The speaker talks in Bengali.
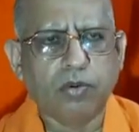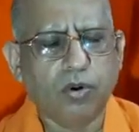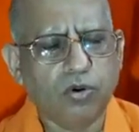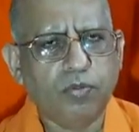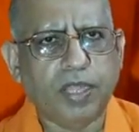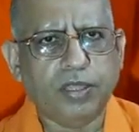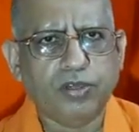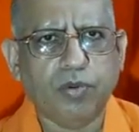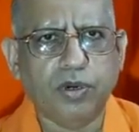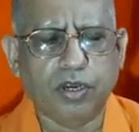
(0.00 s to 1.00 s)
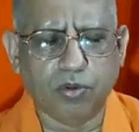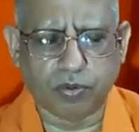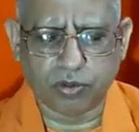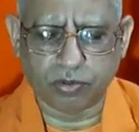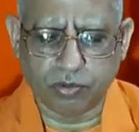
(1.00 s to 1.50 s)
গুরু মেধাসমণির
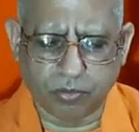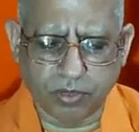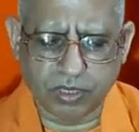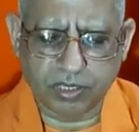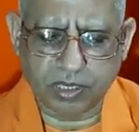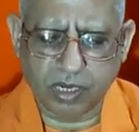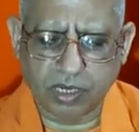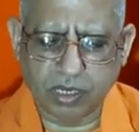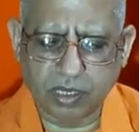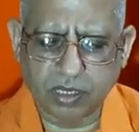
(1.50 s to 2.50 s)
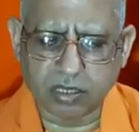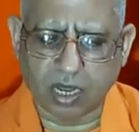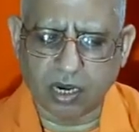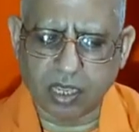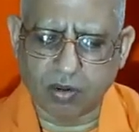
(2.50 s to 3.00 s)
উপর উপদেশে
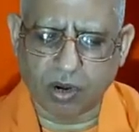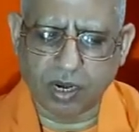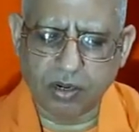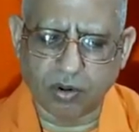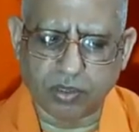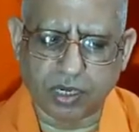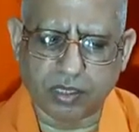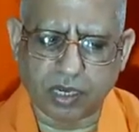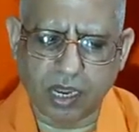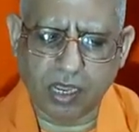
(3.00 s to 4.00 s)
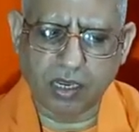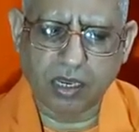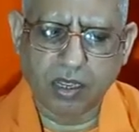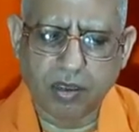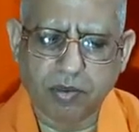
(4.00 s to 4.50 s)
তারা কি করেন নদীর তীরে
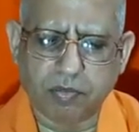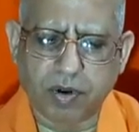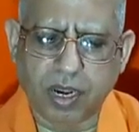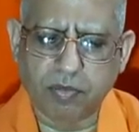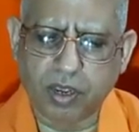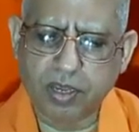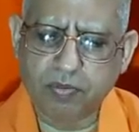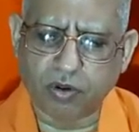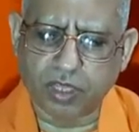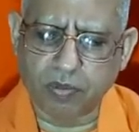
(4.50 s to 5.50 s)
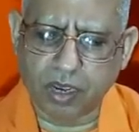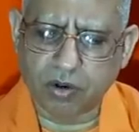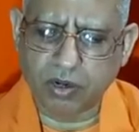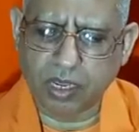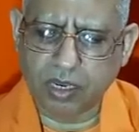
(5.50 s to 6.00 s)
মৃন্ময়ী প্রতিমা
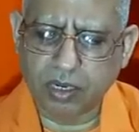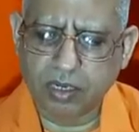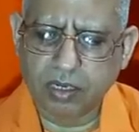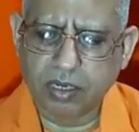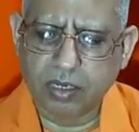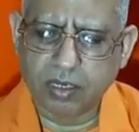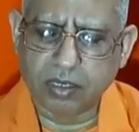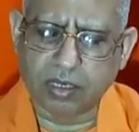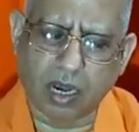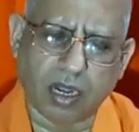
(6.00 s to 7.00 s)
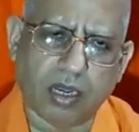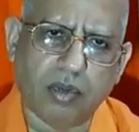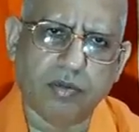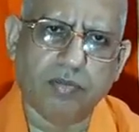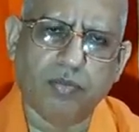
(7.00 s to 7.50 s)
করে তারা
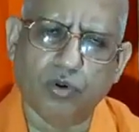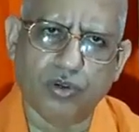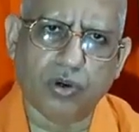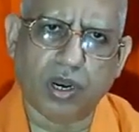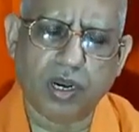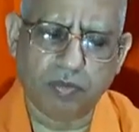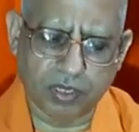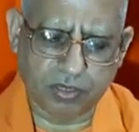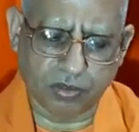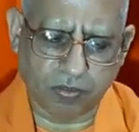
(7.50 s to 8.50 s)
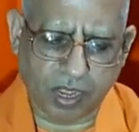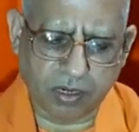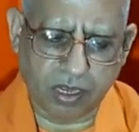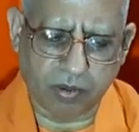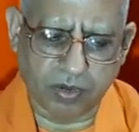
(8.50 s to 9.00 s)
পুজো করেন বিস্তৃত
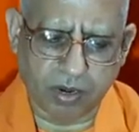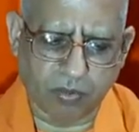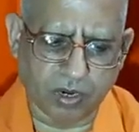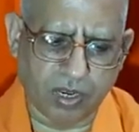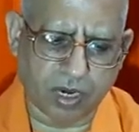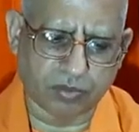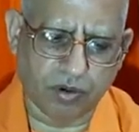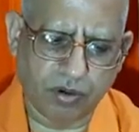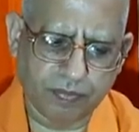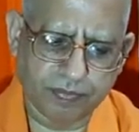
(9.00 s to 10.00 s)
ব্যাখ্যায় আমরা এরপরেই আসবো